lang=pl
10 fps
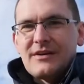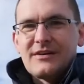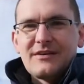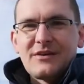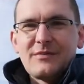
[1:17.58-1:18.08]

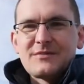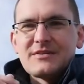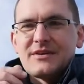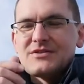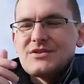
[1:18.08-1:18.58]
y, robią
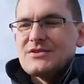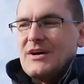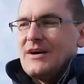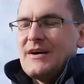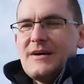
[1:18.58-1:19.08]
znak
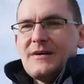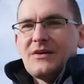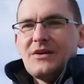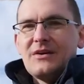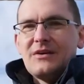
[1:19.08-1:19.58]
krzyża
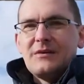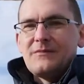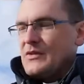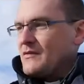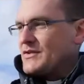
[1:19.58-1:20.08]

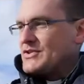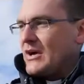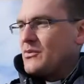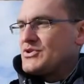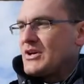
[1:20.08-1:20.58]
i w
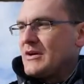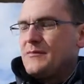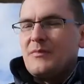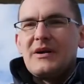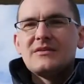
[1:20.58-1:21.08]
kształcie
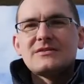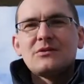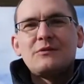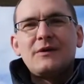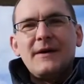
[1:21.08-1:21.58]

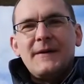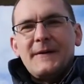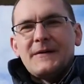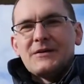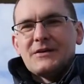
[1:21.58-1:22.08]
palców
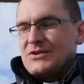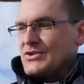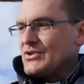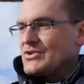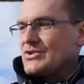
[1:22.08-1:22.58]
y,
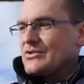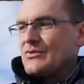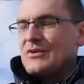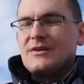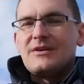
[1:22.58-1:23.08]
krzyż,
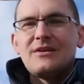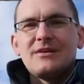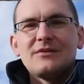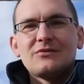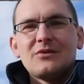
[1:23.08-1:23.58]
który
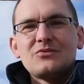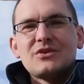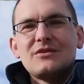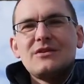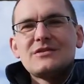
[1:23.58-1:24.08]
który
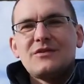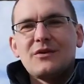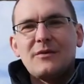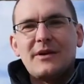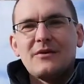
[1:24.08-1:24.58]
uczynili
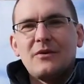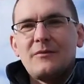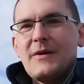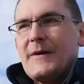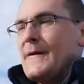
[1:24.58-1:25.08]
swoją ręką.
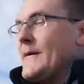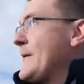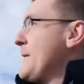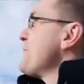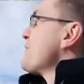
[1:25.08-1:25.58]

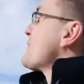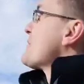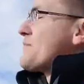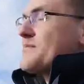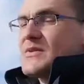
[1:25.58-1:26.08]

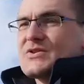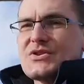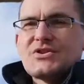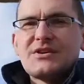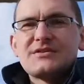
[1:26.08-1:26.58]

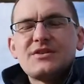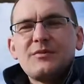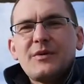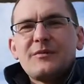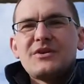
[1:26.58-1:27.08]
Krzyże
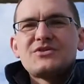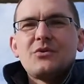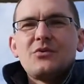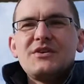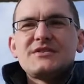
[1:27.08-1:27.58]
zdobią
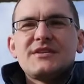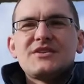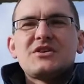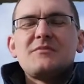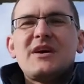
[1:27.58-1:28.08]
nasze ulice,
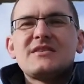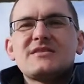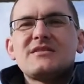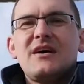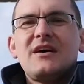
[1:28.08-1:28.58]
nasze
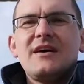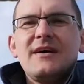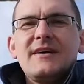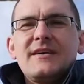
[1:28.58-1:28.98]
miasta,